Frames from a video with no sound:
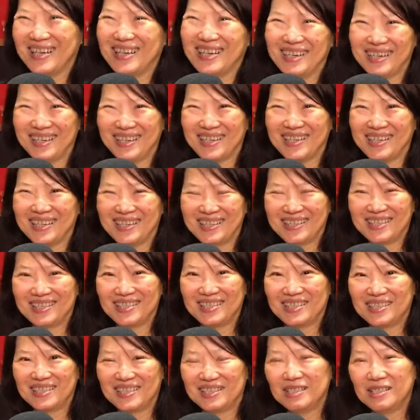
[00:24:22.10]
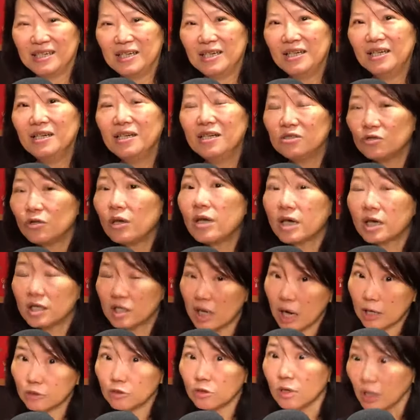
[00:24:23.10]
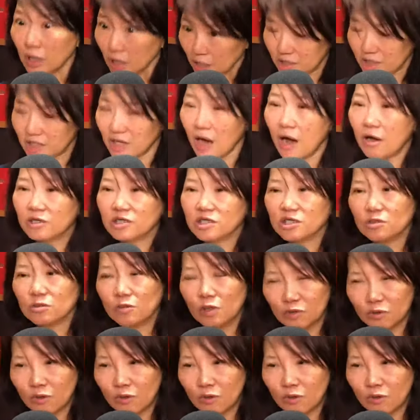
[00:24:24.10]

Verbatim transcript: 可是好吃啊。”对，可是他说，可是好吃。我说